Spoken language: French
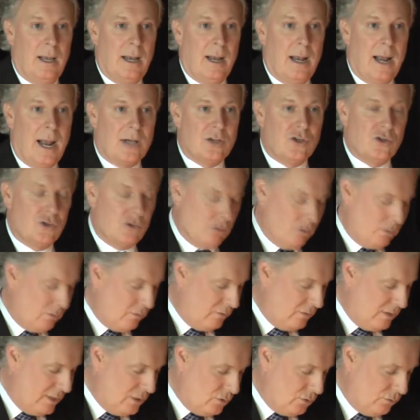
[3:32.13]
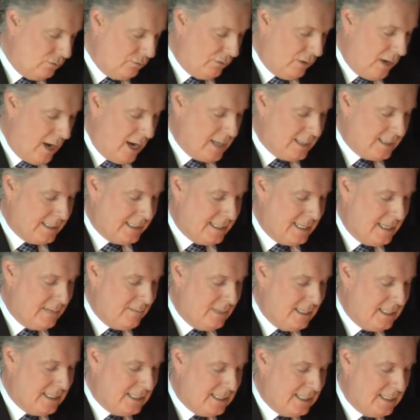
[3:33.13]
et la survie du français,
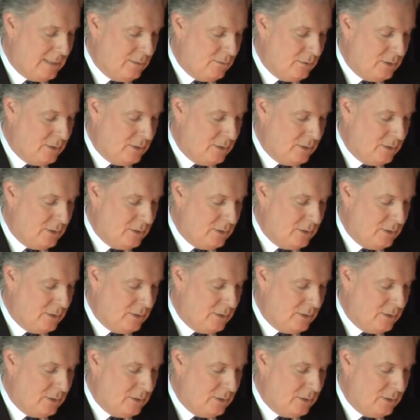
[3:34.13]
mais c'est